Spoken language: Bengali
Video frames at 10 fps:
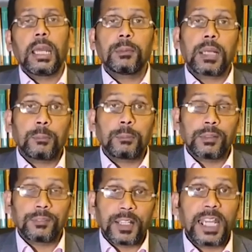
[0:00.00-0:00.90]
এবং আমরা
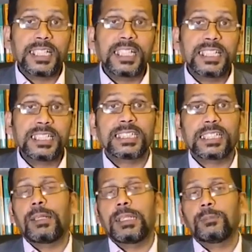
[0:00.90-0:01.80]
ফাইনের রিস্ক
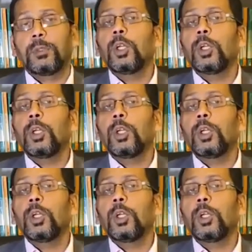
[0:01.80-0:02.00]
থেকে বাঁচব